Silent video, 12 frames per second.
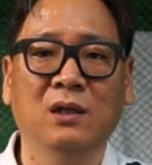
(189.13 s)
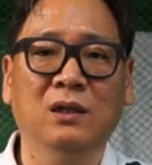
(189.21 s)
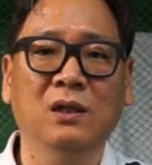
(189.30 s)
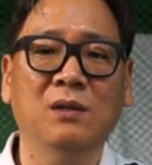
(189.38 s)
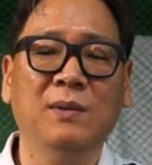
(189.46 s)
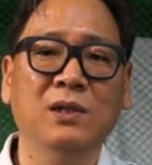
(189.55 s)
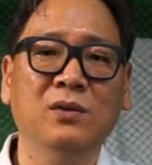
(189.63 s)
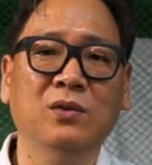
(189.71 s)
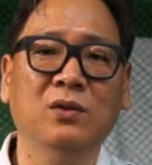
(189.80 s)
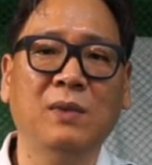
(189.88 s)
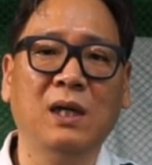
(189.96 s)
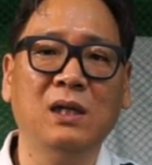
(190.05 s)

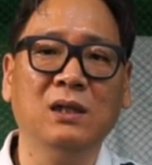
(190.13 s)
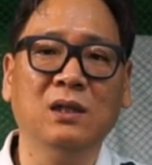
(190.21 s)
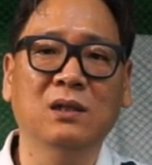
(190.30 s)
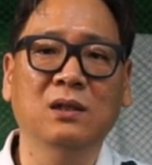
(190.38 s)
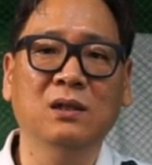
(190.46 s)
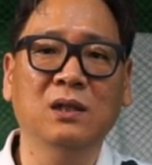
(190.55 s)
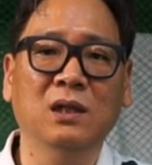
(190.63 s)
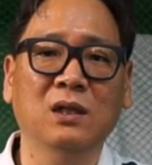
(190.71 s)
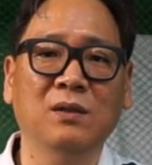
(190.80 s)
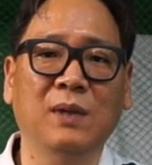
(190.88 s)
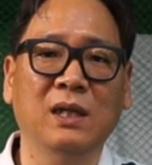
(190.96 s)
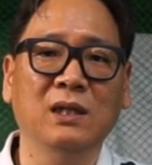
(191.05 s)
일반적으로 말할 때 그런
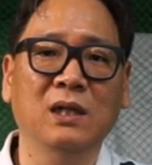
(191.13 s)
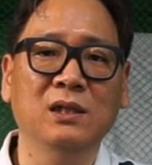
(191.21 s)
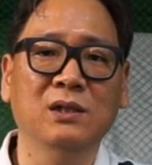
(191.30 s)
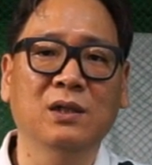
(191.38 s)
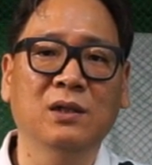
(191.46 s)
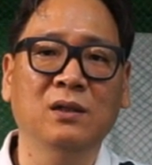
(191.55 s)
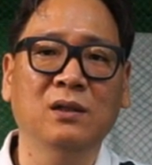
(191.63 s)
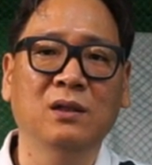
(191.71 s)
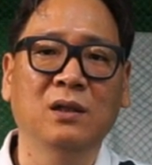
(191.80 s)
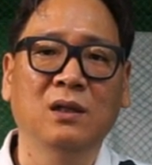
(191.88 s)
얘기를 많이 하죠.